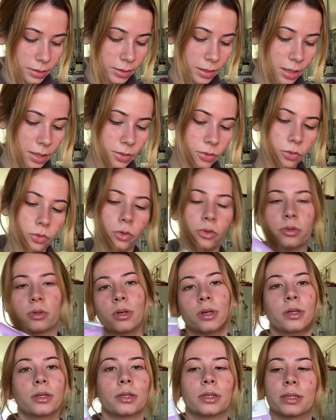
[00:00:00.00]
Daha
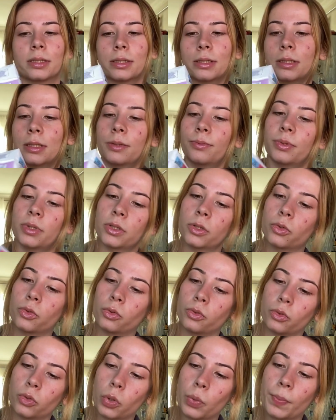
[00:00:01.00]
sonra e, Sleepy'nin
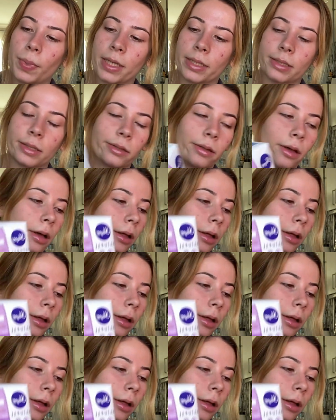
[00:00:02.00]
günlük pedini